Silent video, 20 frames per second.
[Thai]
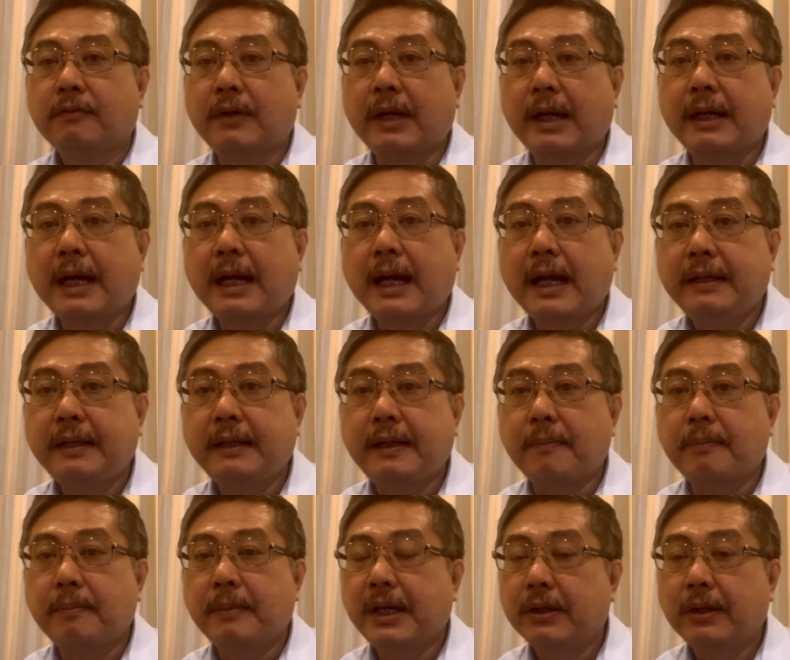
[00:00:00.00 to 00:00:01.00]
ฝ่ายค้านเนี่
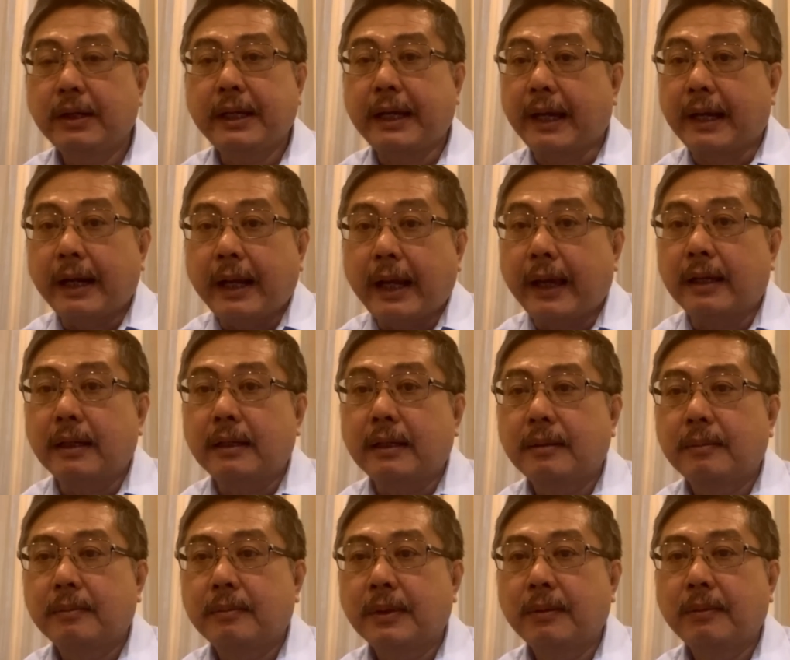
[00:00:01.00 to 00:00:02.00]
ยไม่ค่อยแข็งแรง
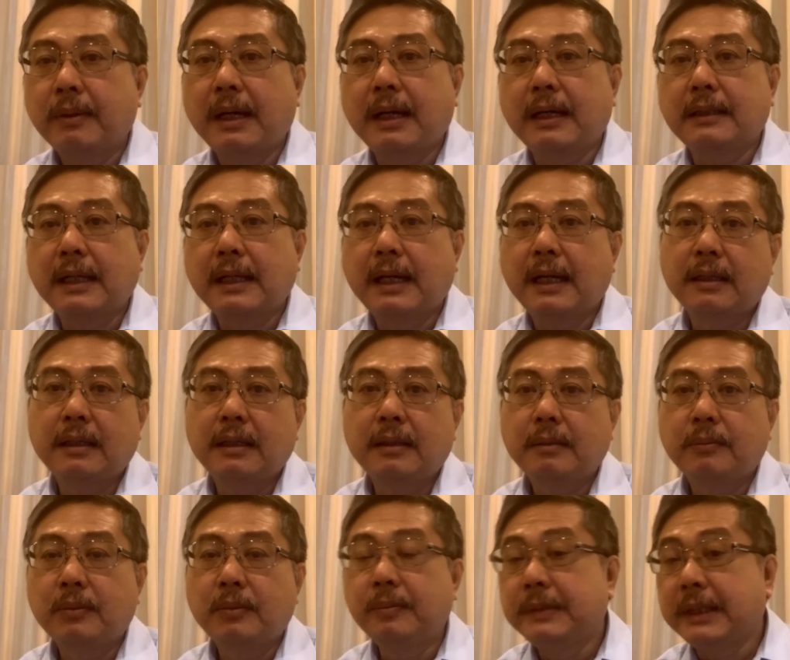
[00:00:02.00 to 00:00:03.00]
เพราะว่าทาง
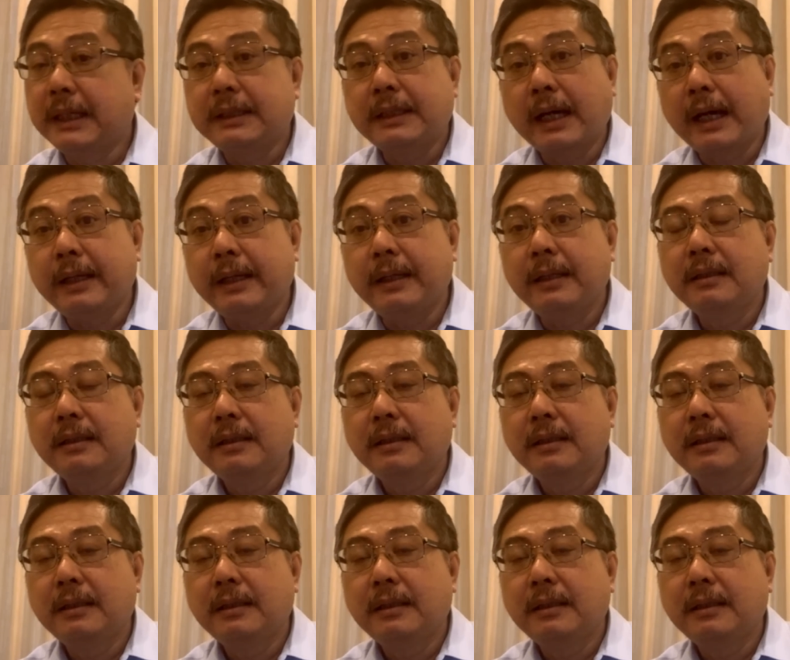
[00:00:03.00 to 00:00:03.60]
ภูมิใจไทย